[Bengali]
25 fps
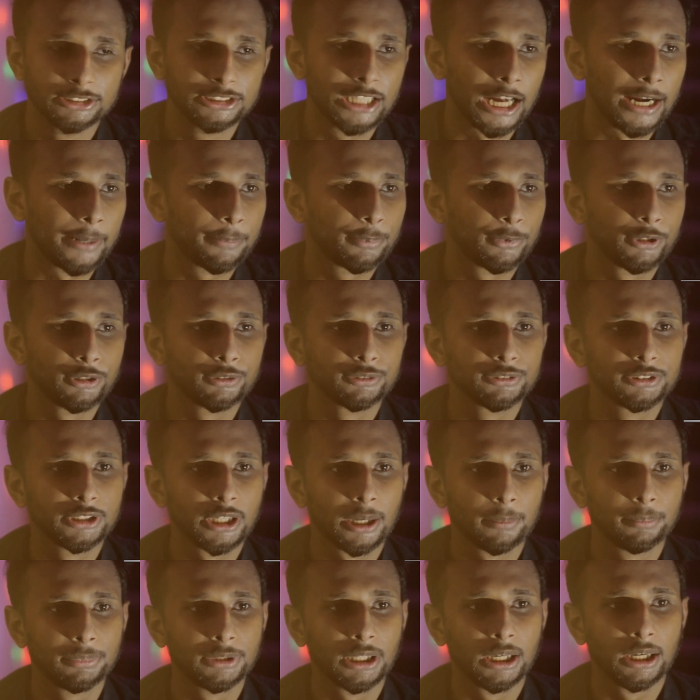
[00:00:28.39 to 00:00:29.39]
তারপরে হচ্ছে
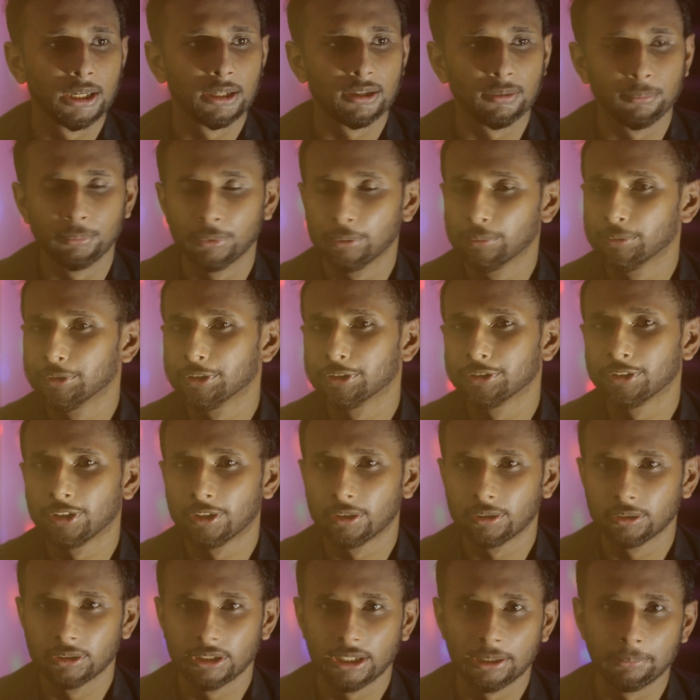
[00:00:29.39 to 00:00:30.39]
আপনার বিভিন্ন
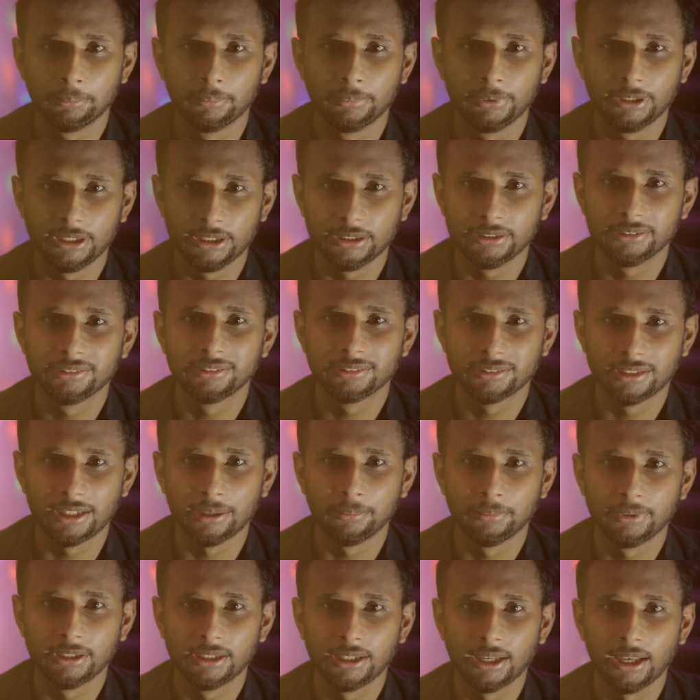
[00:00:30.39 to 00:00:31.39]
ধরনের বিষ
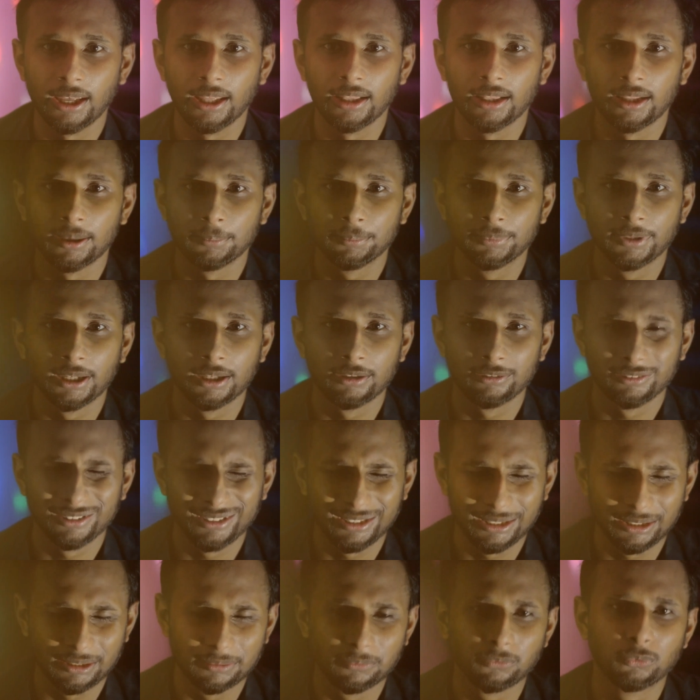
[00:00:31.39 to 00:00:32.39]
কেমিক্যাল আপনার
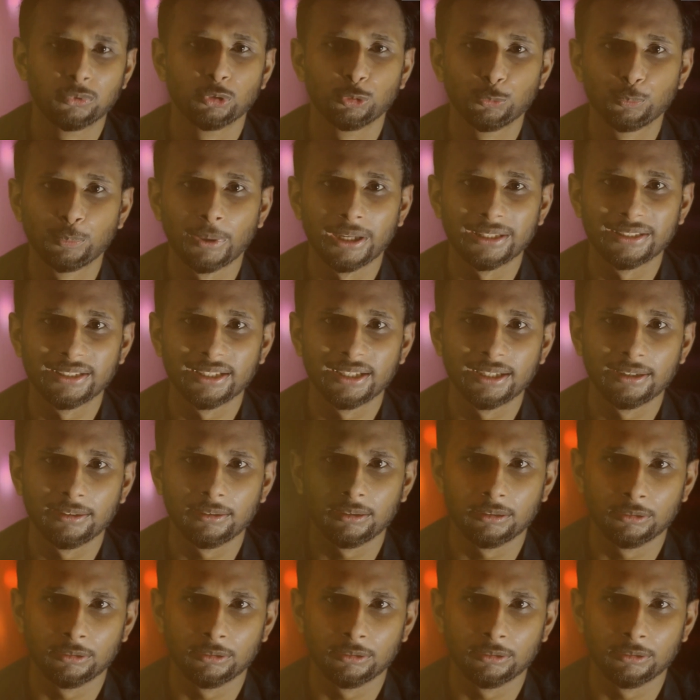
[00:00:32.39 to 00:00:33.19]
ওই ফুটপাতে